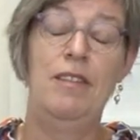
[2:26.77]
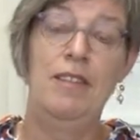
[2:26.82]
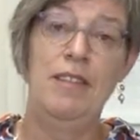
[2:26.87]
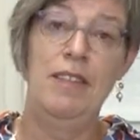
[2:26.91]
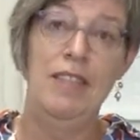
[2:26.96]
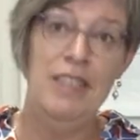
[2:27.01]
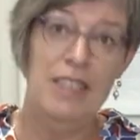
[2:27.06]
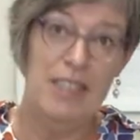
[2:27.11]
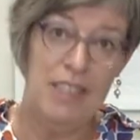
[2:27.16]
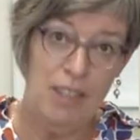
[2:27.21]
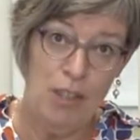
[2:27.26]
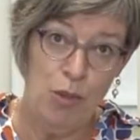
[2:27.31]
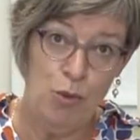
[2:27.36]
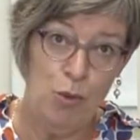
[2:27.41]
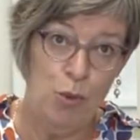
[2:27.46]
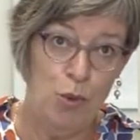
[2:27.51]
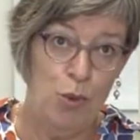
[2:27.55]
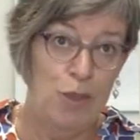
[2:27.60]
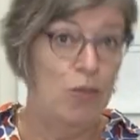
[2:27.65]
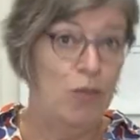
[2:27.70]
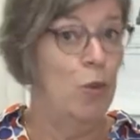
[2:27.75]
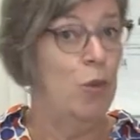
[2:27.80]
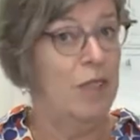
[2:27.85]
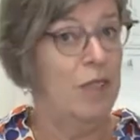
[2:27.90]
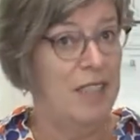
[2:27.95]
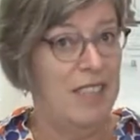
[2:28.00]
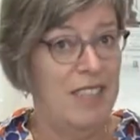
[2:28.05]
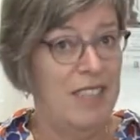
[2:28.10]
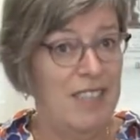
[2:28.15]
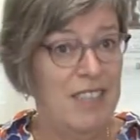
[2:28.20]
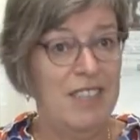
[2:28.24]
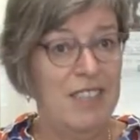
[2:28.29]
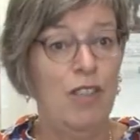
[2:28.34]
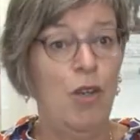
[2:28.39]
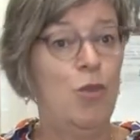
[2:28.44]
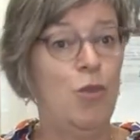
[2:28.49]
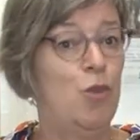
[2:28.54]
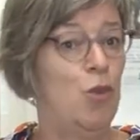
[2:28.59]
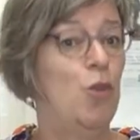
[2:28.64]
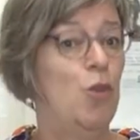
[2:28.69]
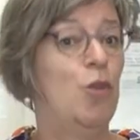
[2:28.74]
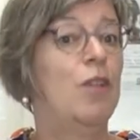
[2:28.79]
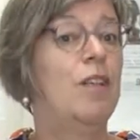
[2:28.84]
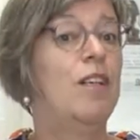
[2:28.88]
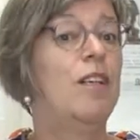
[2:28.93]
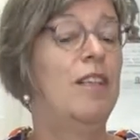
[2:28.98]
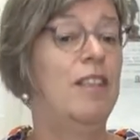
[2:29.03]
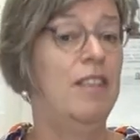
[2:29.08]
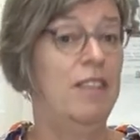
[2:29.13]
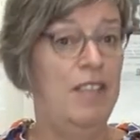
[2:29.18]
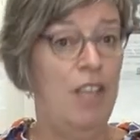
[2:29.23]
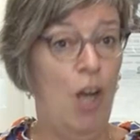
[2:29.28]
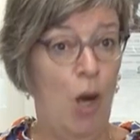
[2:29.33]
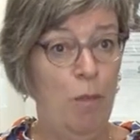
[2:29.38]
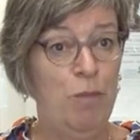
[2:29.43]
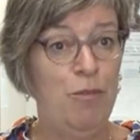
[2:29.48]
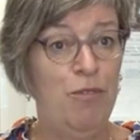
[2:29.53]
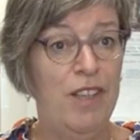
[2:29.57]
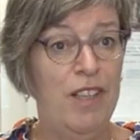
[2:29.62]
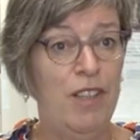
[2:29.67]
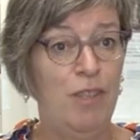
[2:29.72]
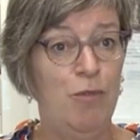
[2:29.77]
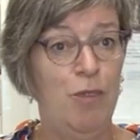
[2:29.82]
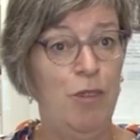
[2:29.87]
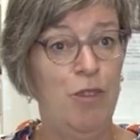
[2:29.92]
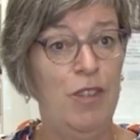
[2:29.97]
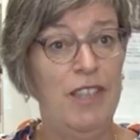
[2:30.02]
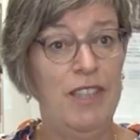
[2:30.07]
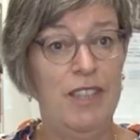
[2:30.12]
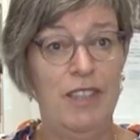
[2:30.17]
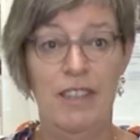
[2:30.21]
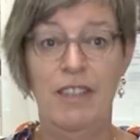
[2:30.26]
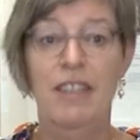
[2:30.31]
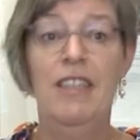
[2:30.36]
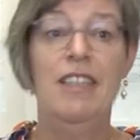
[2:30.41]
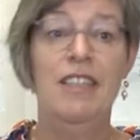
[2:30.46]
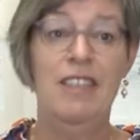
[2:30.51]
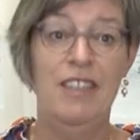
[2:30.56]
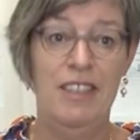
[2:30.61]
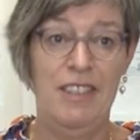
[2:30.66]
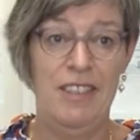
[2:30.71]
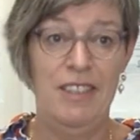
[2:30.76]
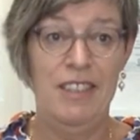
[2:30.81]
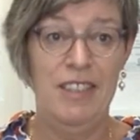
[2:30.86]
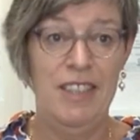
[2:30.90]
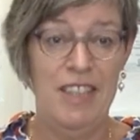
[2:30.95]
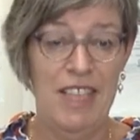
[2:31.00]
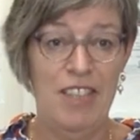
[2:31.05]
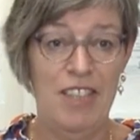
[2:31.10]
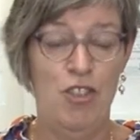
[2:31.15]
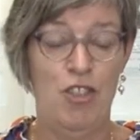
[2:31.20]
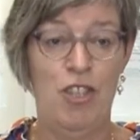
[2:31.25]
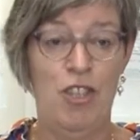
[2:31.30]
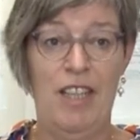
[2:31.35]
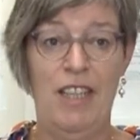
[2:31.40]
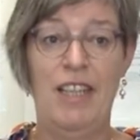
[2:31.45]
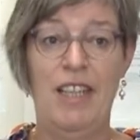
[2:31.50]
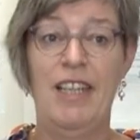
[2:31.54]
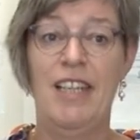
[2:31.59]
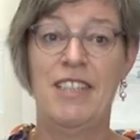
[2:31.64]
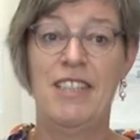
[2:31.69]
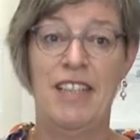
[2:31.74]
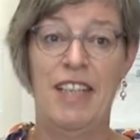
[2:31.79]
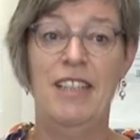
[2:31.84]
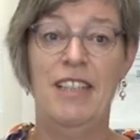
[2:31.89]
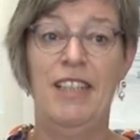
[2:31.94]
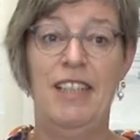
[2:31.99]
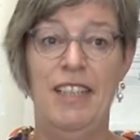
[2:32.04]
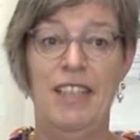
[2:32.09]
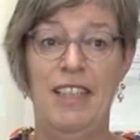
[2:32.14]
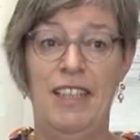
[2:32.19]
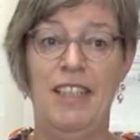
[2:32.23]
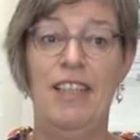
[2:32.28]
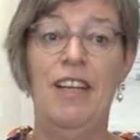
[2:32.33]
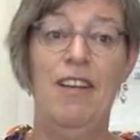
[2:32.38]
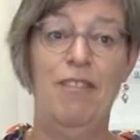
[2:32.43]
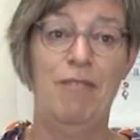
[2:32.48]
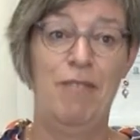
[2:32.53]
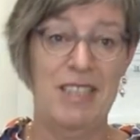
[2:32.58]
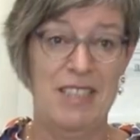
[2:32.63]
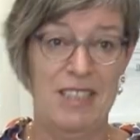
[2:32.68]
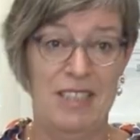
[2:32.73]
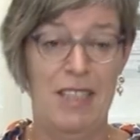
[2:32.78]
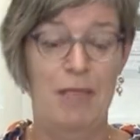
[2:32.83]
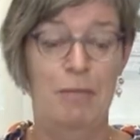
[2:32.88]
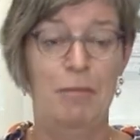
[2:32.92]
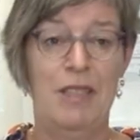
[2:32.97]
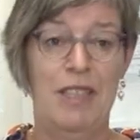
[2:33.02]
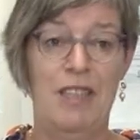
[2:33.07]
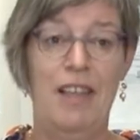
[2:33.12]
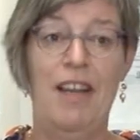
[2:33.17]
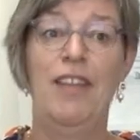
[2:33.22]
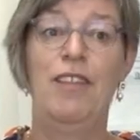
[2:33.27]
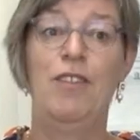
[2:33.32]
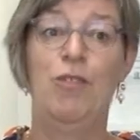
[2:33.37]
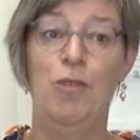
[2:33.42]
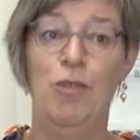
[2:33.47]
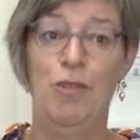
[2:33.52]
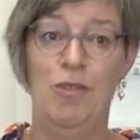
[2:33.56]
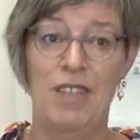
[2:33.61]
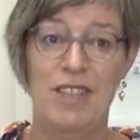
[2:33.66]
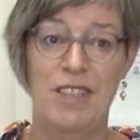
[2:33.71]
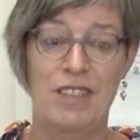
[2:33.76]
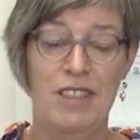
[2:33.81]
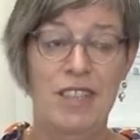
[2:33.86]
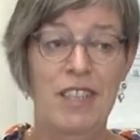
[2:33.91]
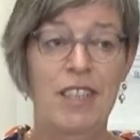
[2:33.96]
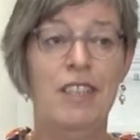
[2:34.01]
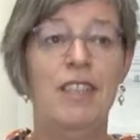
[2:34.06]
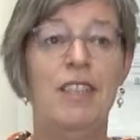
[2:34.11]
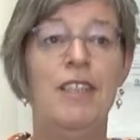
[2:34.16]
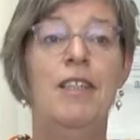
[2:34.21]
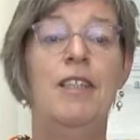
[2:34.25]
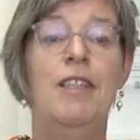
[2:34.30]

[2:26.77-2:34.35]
die Erstautorin oder der Erstautor die Hauptverantwortliche, die entscheidet letztendlich, was geht mit rein und was nicht.